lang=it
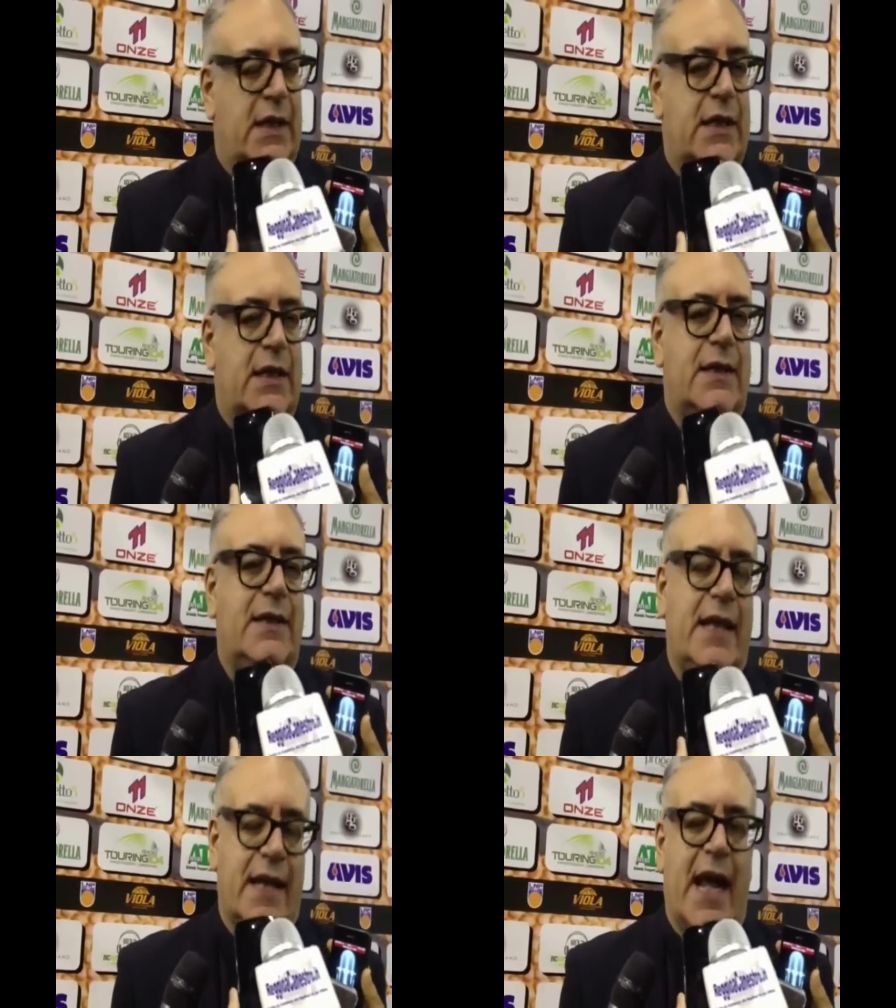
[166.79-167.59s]
Eh,
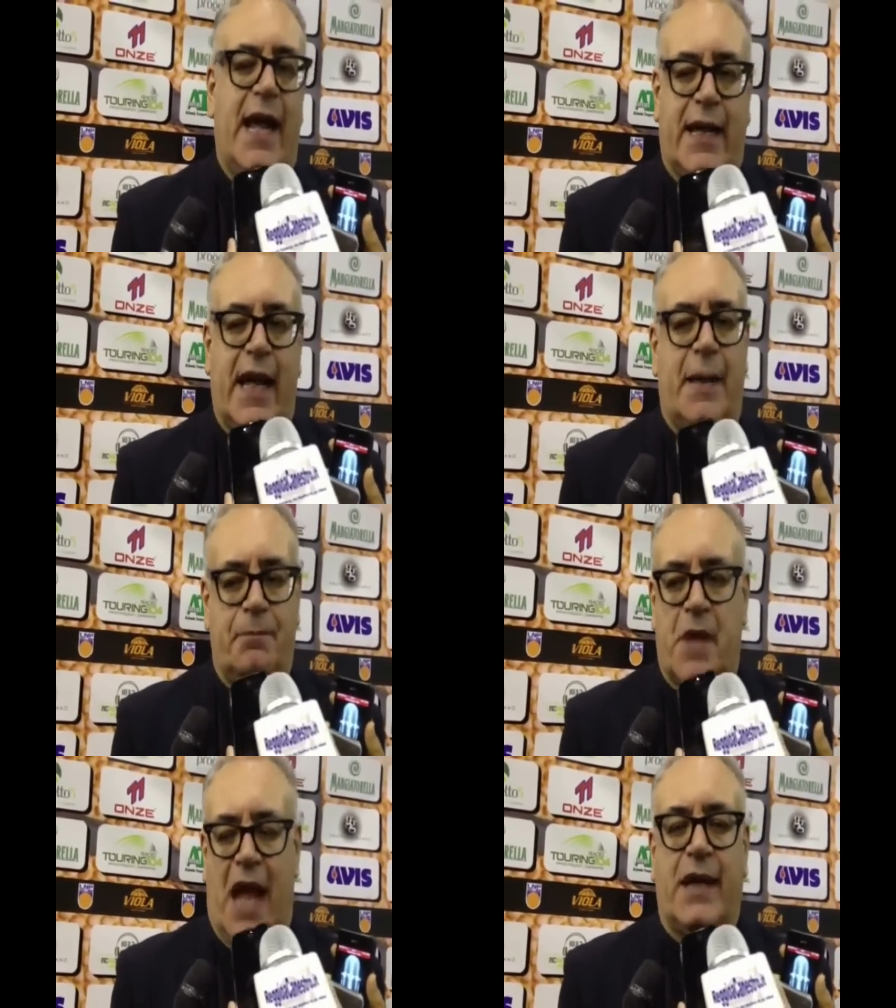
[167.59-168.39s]
direi che
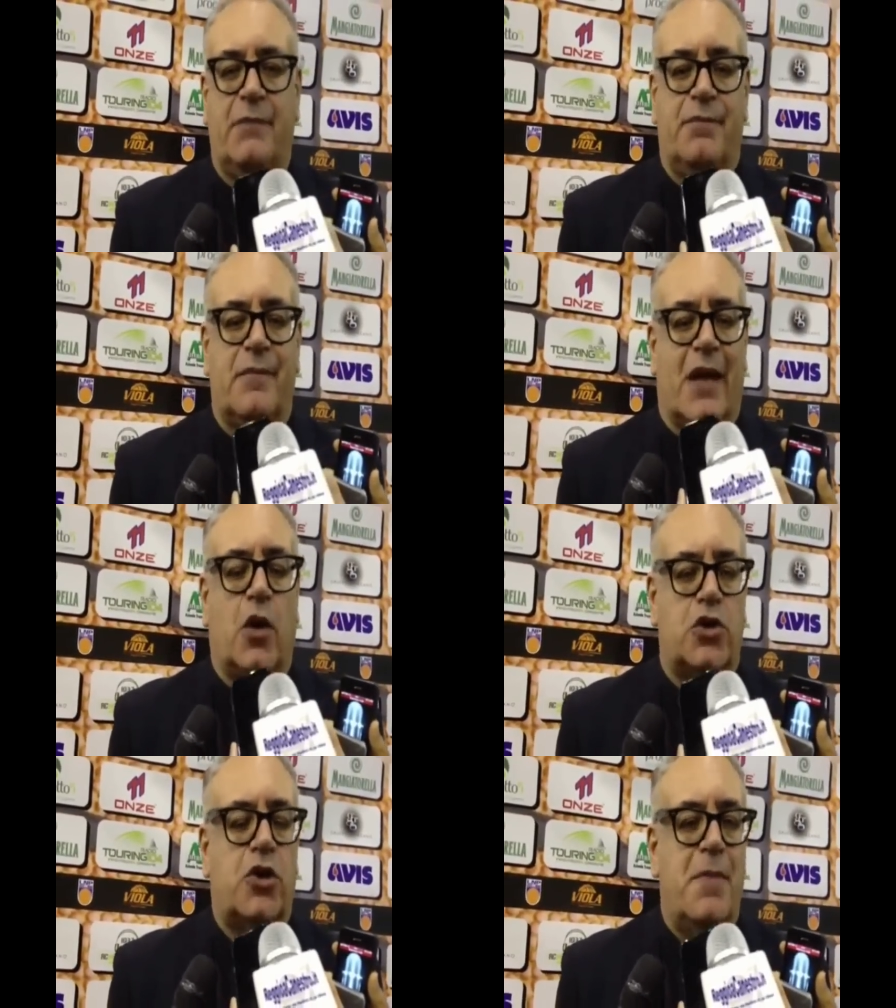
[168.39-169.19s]
mm, hai, mm, hai,
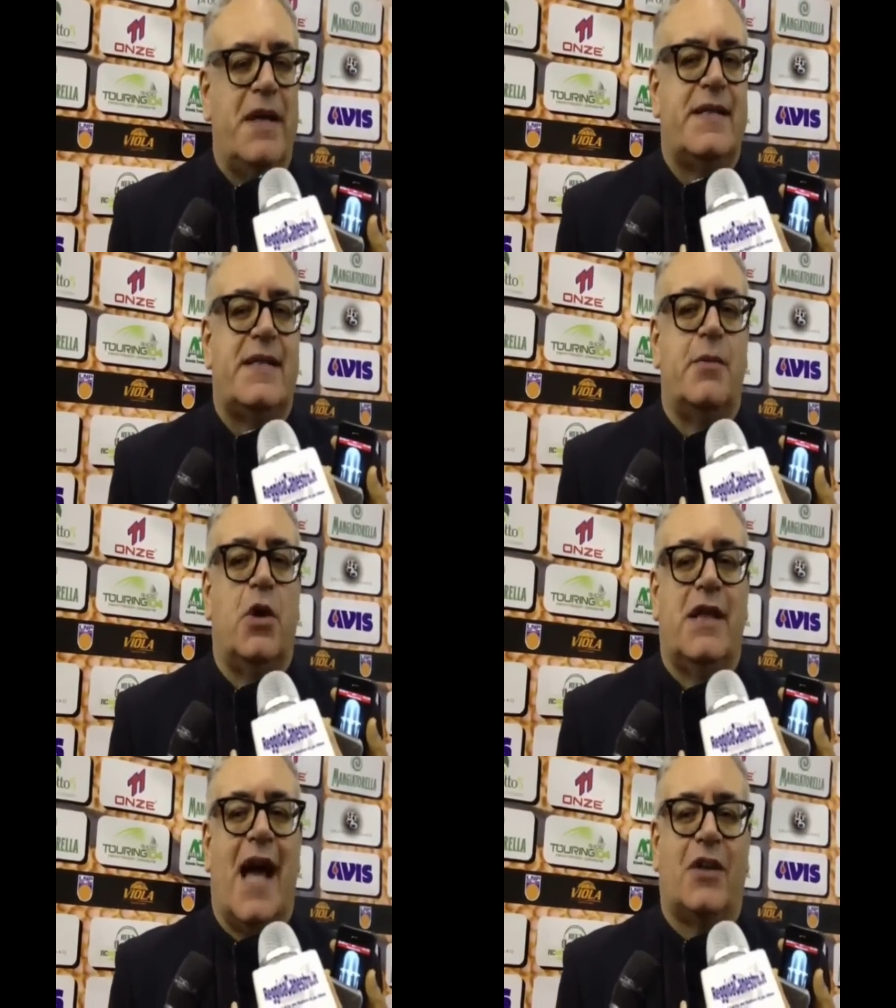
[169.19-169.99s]
colto
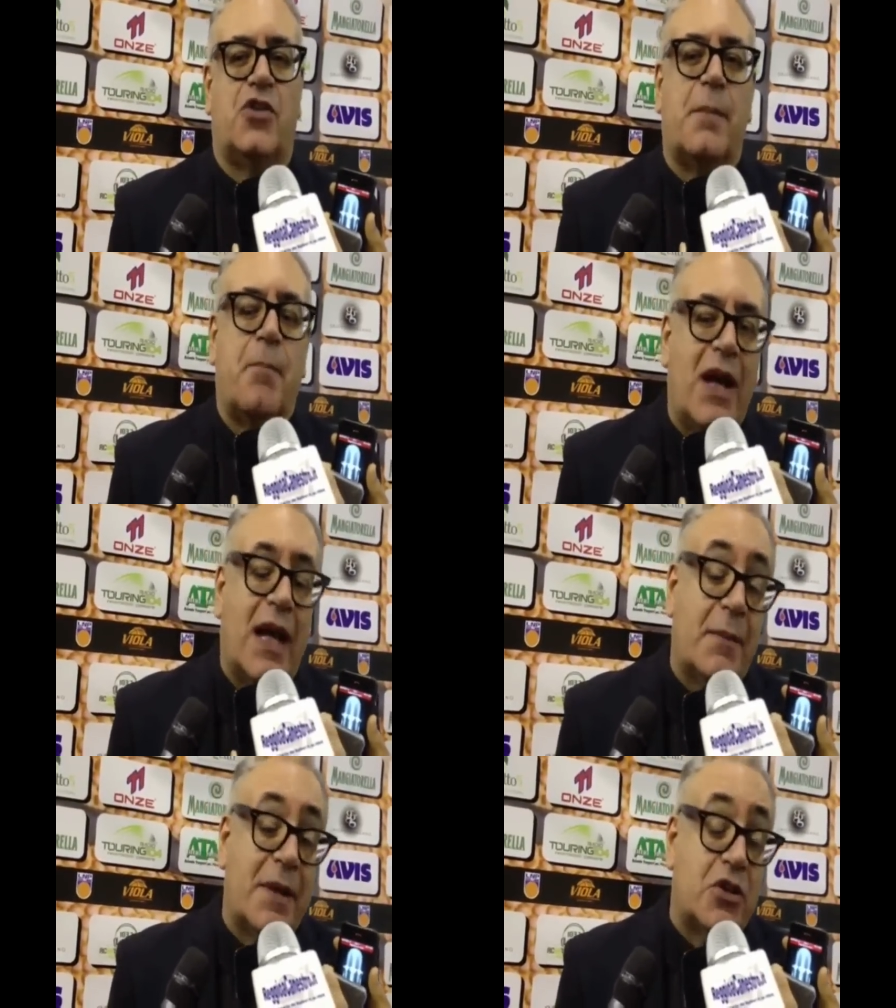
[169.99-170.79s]
benissimo il dato che poi è
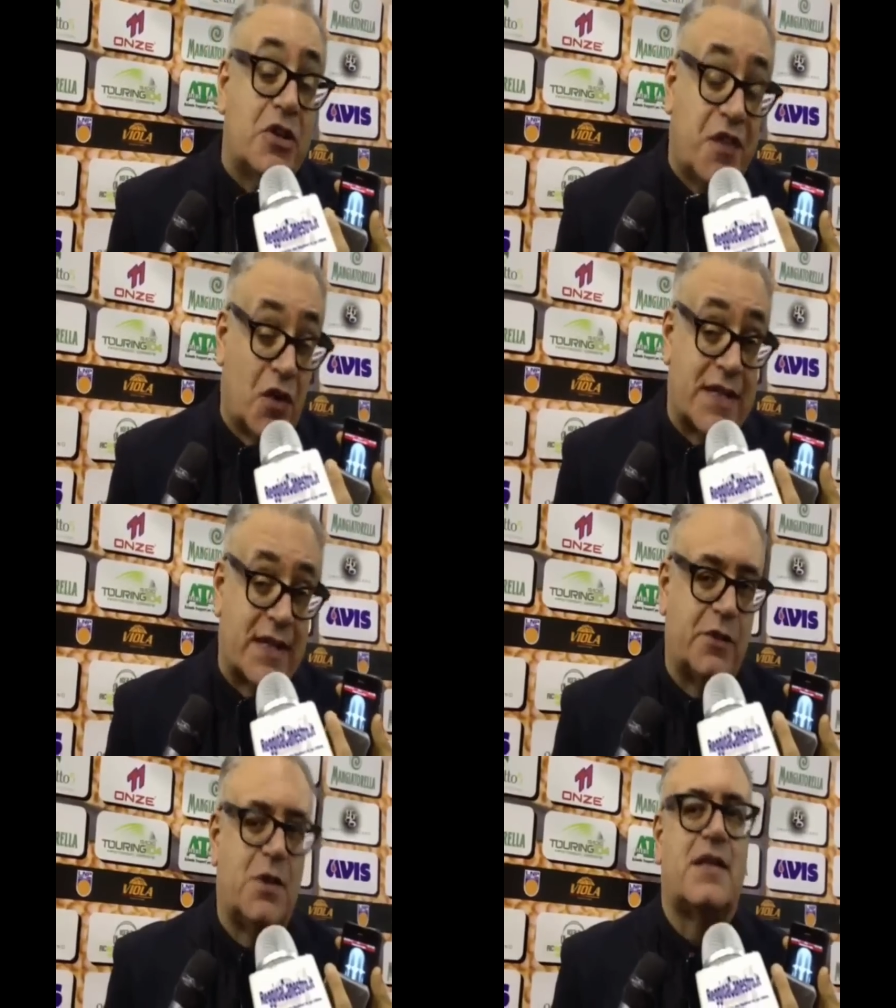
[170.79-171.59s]
l'elemento di
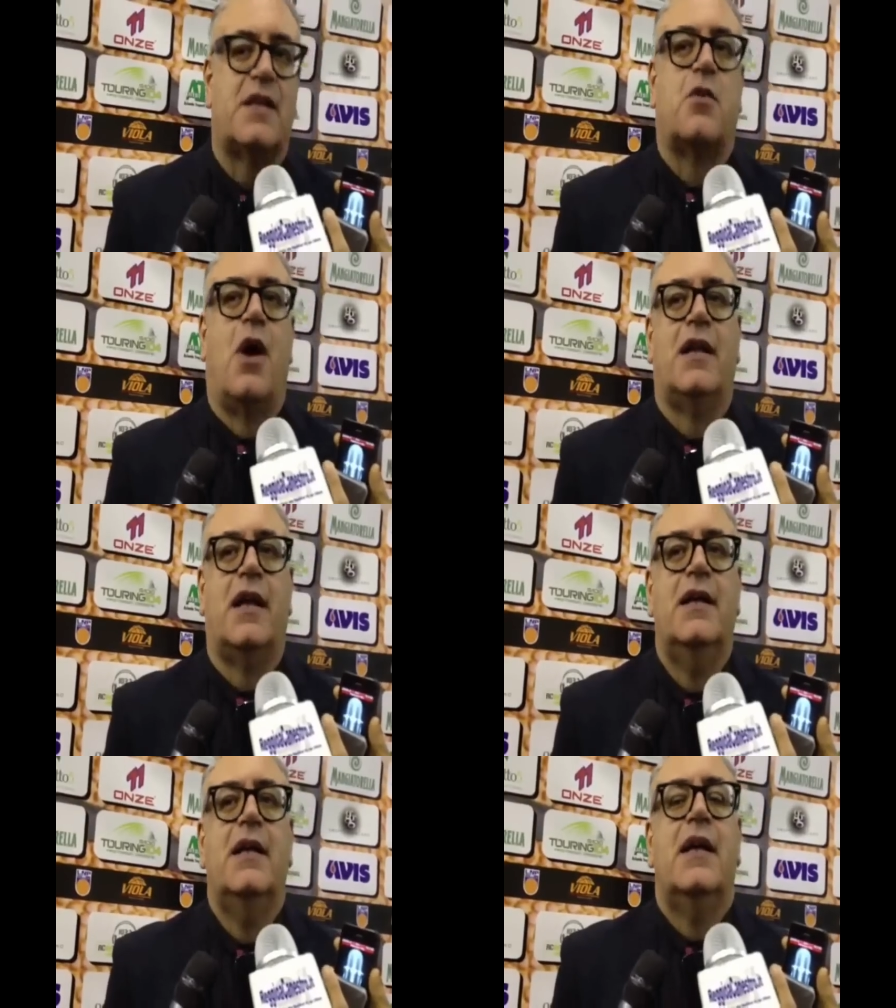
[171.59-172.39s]
forza di questa
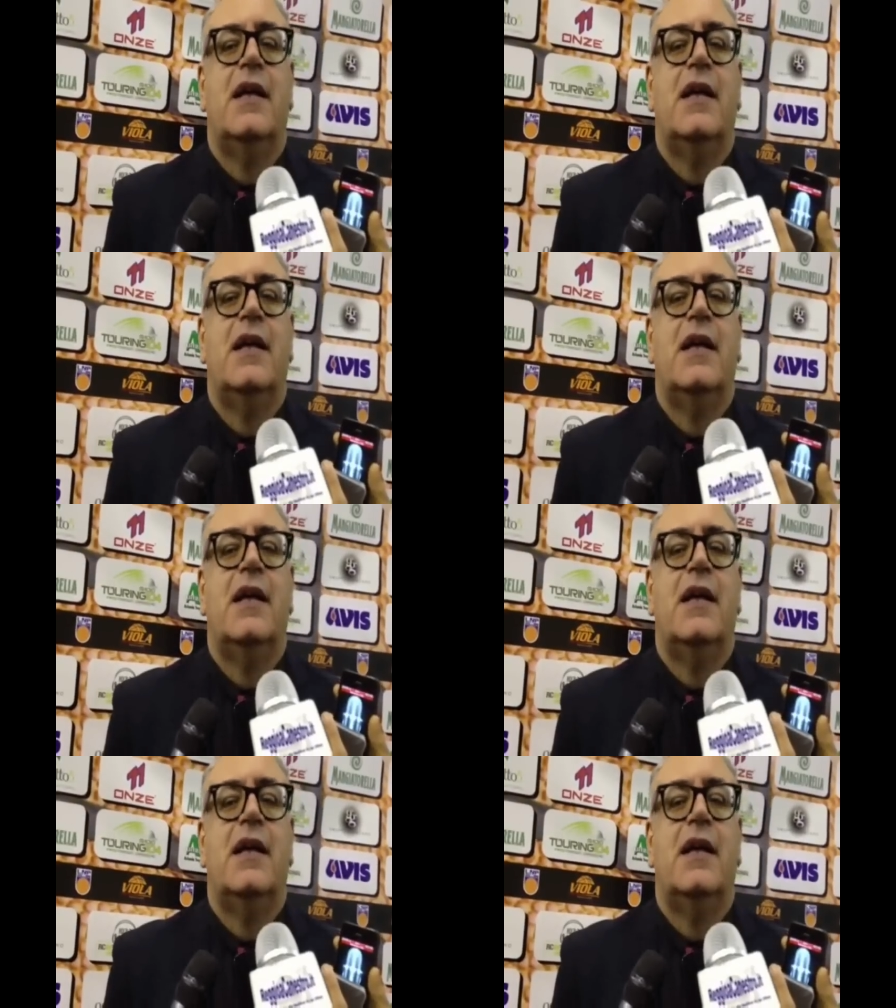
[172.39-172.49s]
squadra